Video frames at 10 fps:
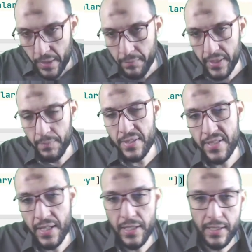بنعمل
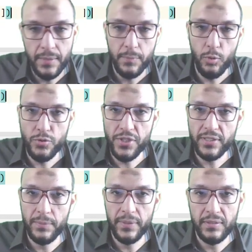زي
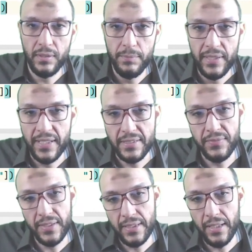بروجكت بيطلب من الناس
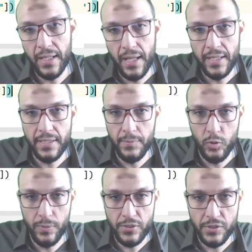فانت
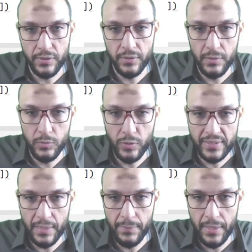هتعمله بقى ان شاء الله
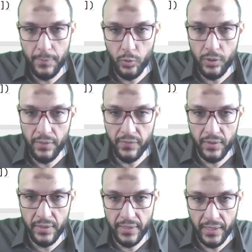توسع بقى بكل الافكار
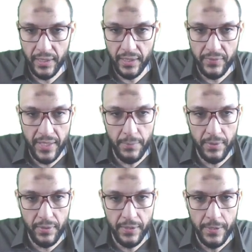اللي انت اخدتها فانا هعمل
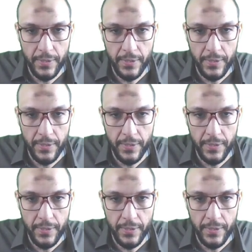رن